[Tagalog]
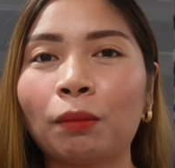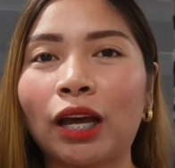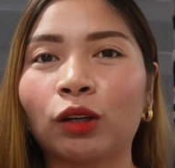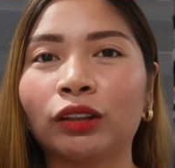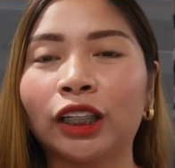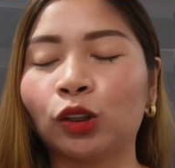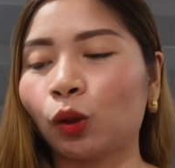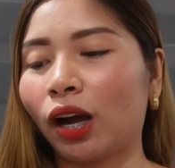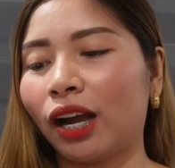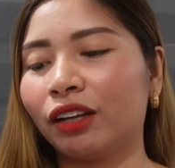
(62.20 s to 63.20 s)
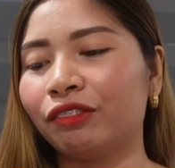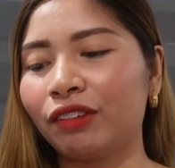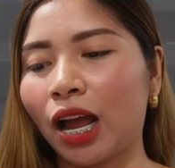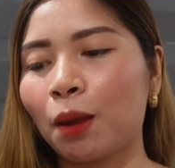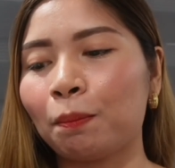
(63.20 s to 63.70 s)
meron dito kay
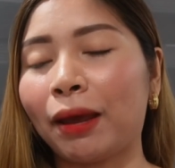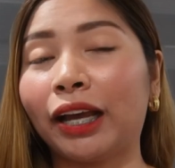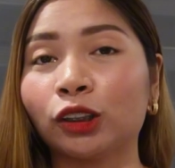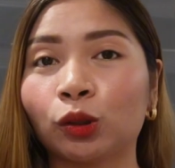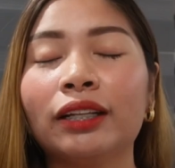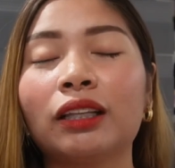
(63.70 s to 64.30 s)
Fly Peso